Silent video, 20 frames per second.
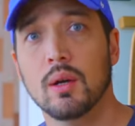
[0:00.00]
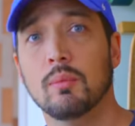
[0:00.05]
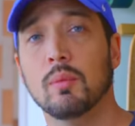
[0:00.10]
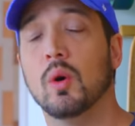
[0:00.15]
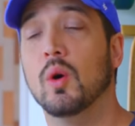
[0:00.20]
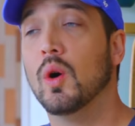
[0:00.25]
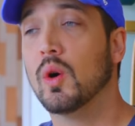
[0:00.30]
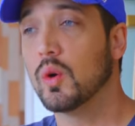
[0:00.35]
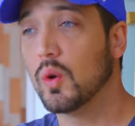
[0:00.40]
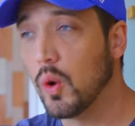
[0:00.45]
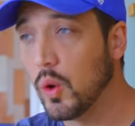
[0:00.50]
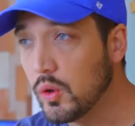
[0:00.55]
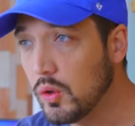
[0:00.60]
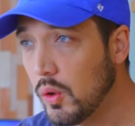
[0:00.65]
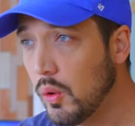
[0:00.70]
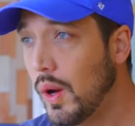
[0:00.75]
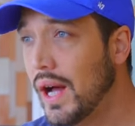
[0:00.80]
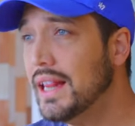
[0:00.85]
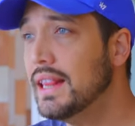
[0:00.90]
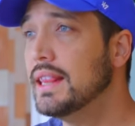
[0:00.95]
もう
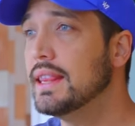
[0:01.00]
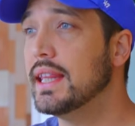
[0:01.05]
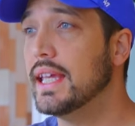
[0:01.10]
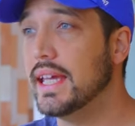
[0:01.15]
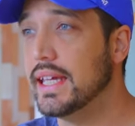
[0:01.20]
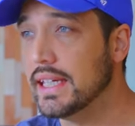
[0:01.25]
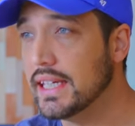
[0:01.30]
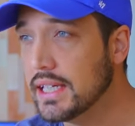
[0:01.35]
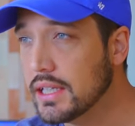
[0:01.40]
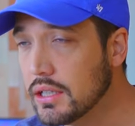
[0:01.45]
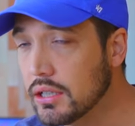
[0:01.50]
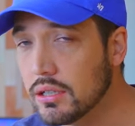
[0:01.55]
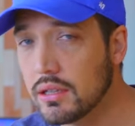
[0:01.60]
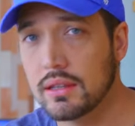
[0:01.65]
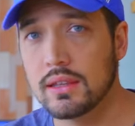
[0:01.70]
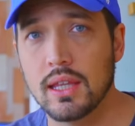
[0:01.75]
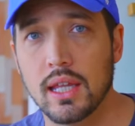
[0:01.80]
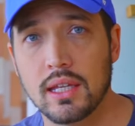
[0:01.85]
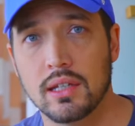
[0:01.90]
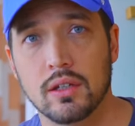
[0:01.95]
断っていくっ
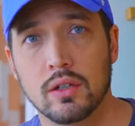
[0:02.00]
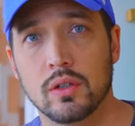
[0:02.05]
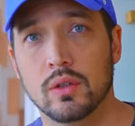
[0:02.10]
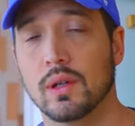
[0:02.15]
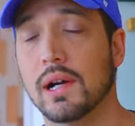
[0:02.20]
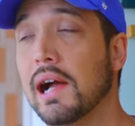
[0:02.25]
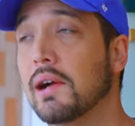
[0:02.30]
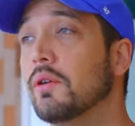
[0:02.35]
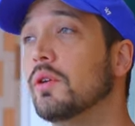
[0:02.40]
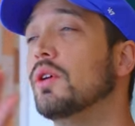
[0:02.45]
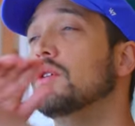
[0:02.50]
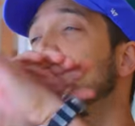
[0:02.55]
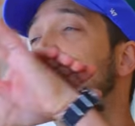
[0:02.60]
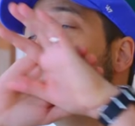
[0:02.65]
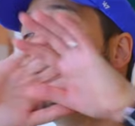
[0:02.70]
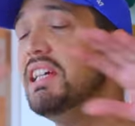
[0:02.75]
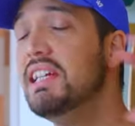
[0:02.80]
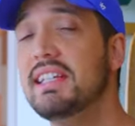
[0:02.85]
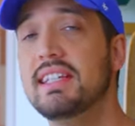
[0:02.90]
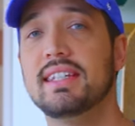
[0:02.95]
ていうのがこの
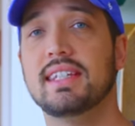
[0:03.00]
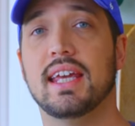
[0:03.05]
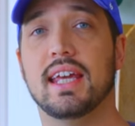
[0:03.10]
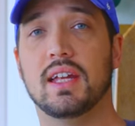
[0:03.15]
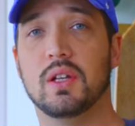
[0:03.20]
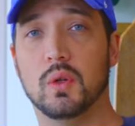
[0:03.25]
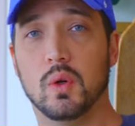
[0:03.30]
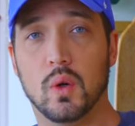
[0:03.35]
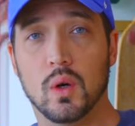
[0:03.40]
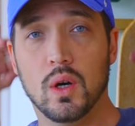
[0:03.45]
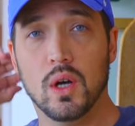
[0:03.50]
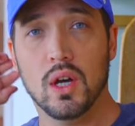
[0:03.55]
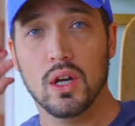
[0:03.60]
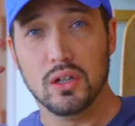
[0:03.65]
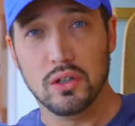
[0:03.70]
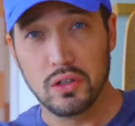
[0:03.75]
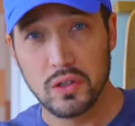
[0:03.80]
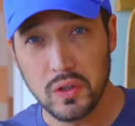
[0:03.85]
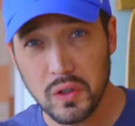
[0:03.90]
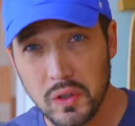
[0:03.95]
人生の
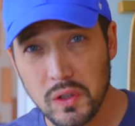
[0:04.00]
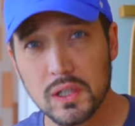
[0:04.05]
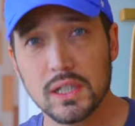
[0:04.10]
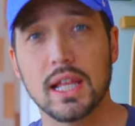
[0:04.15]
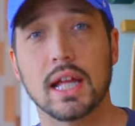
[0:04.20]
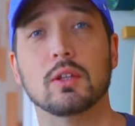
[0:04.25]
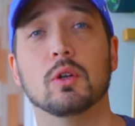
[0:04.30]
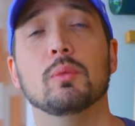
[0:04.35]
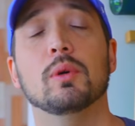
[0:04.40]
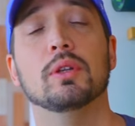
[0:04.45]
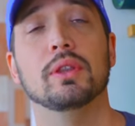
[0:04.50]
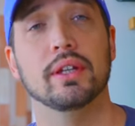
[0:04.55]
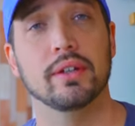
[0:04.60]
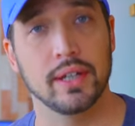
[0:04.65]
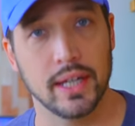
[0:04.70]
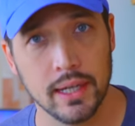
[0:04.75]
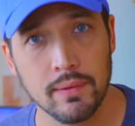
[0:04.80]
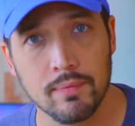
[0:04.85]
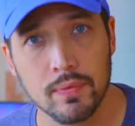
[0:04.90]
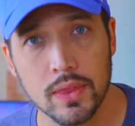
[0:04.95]
ルールだと思うんだ
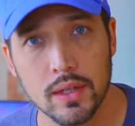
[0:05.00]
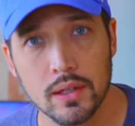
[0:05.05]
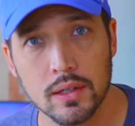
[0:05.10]
よね。